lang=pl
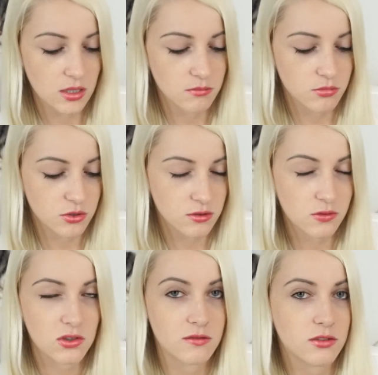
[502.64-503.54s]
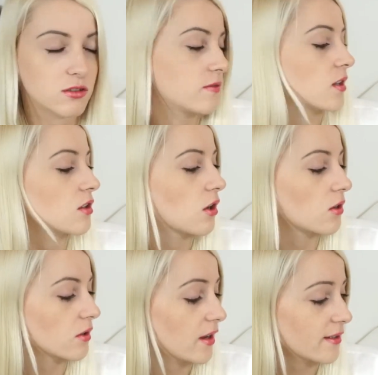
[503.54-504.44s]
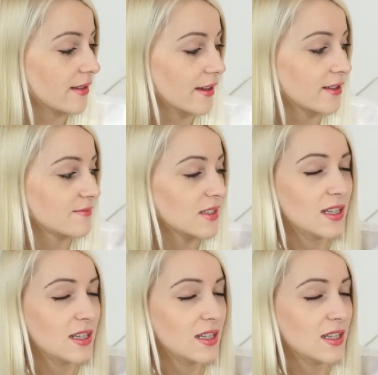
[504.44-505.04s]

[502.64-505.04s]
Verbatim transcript: brzoskwiniowy też fajny kolor, a tak